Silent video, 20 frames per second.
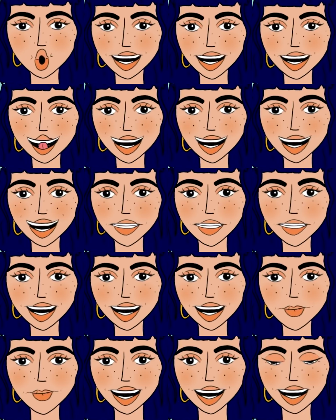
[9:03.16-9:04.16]
eu
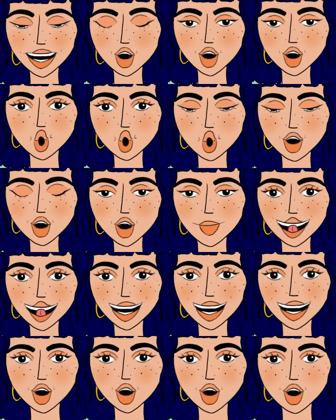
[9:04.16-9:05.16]
escolhi
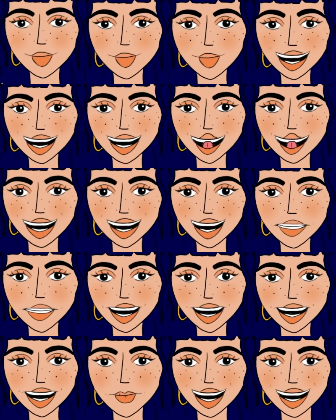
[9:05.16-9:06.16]
arbitrariamente fazer e
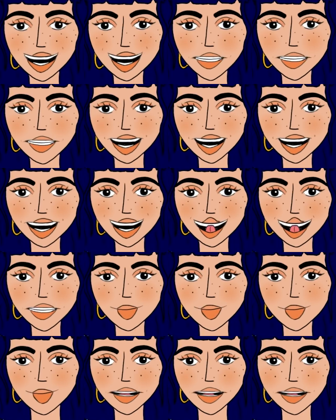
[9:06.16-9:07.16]
que tenha
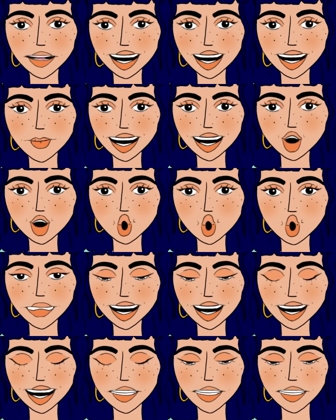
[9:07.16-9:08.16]
noção de que nestes
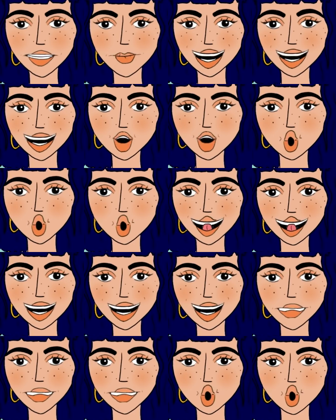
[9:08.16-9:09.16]
últimos três meses tem
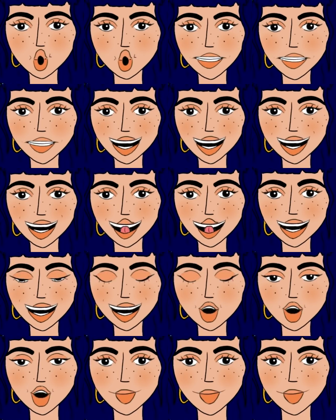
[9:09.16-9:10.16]
sido maravilhoso
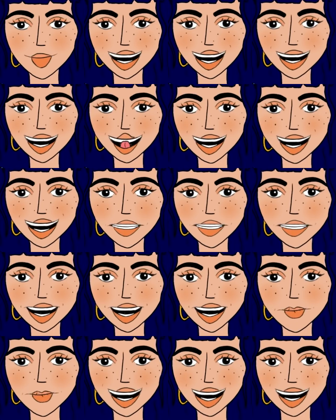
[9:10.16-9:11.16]
para ele, para o
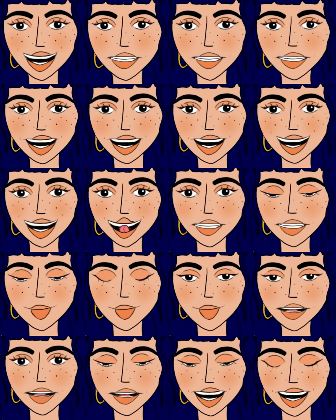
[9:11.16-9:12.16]
desenvolvimento dele, para,
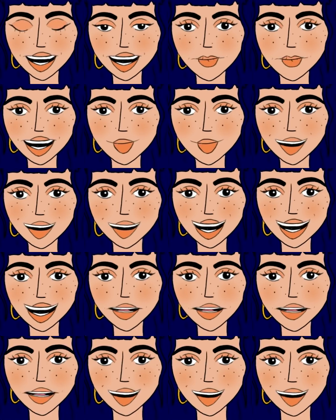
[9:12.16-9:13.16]
os, para a criação do
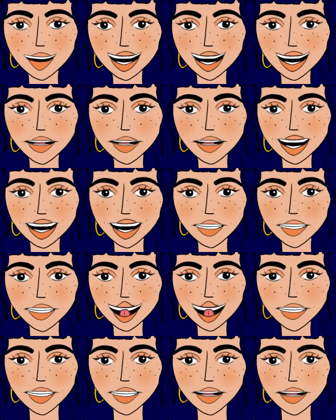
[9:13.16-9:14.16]
nosso vínculo e
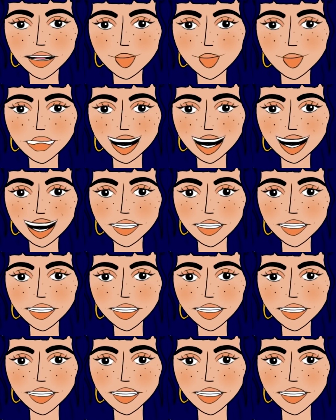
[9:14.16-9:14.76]
tudo isso